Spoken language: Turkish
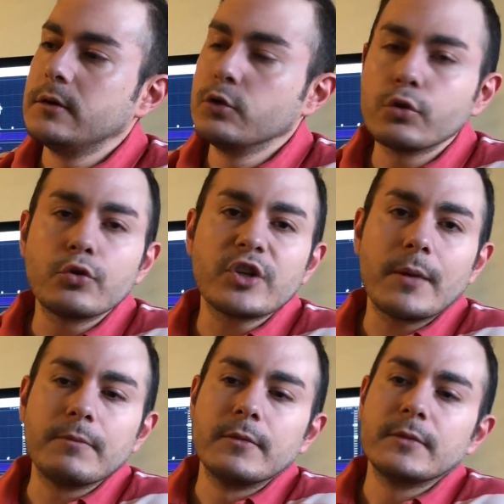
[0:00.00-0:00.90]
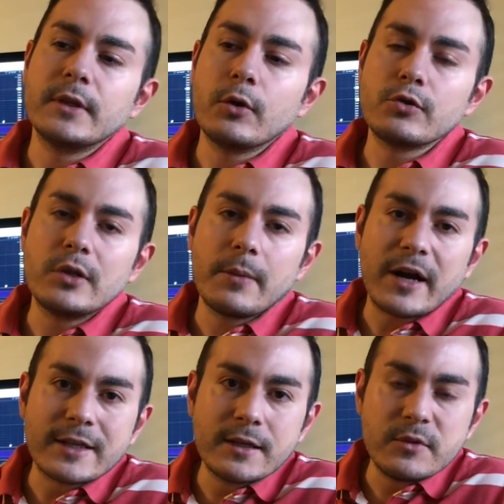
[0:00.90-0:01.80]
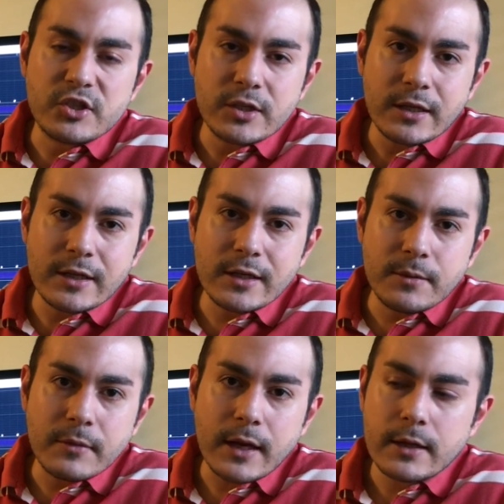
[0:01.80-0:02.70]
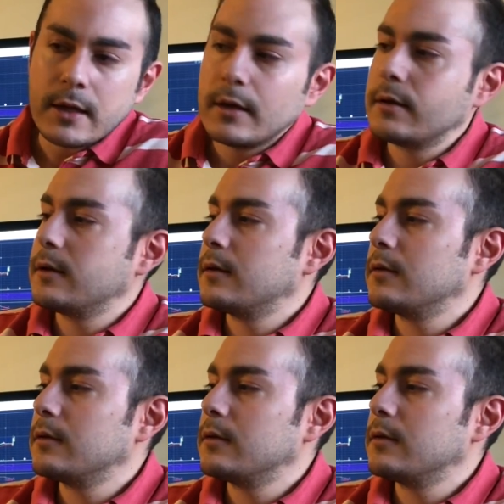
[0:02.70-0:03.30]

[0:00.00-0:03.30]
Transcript: unutacağım gözüyle baktığım için girdiğimden e,